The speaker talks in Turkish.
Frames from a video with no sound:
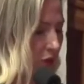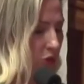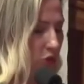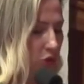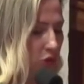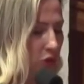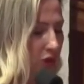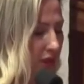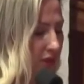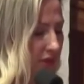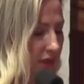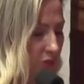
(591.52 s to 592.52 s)
Son
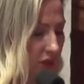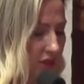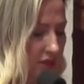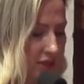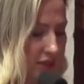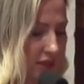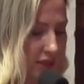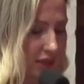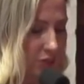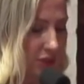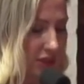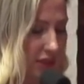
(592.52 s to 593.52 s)
olarak değinmek
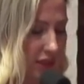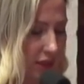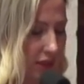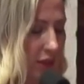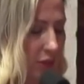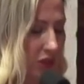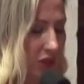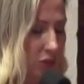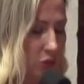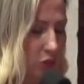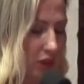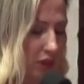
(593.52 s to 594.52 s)
istediklerim ise
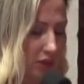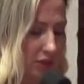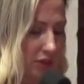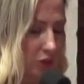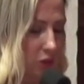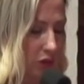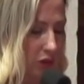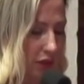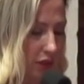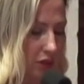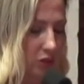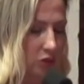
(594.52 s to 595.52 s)
biz Türk kadınları
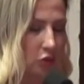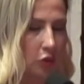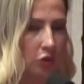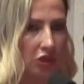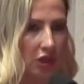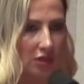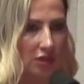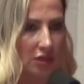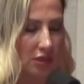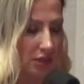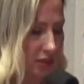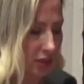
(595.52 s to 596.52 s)
olarak çok
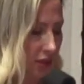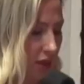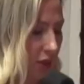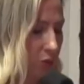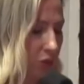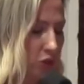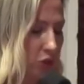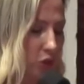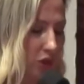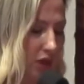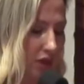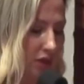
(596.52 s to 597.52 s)
şanslıyız.
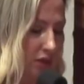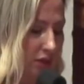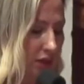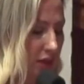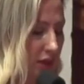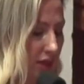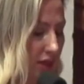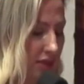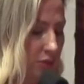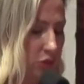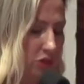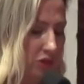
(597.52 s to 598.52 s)
Birçok hakkı
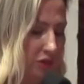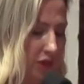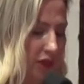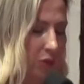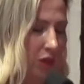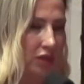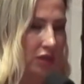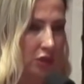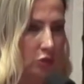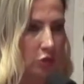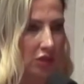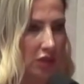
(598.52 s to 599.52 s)
Gazi Mustafa Kemal
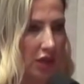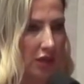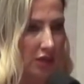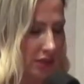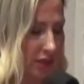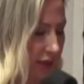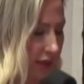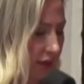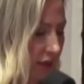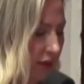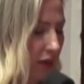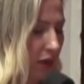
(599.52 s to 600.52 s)
Atatürk
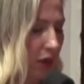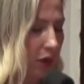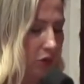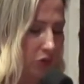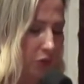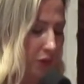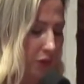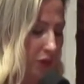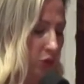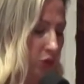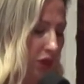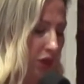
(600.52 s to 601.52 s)
sayesinde Avrupa
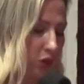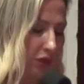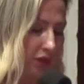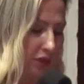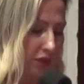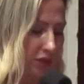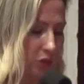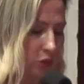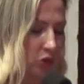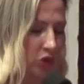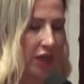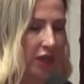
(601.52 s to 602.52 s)
ve dünya ülkelerinden
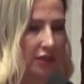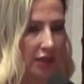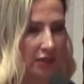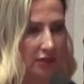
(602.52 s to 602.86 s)
önce elde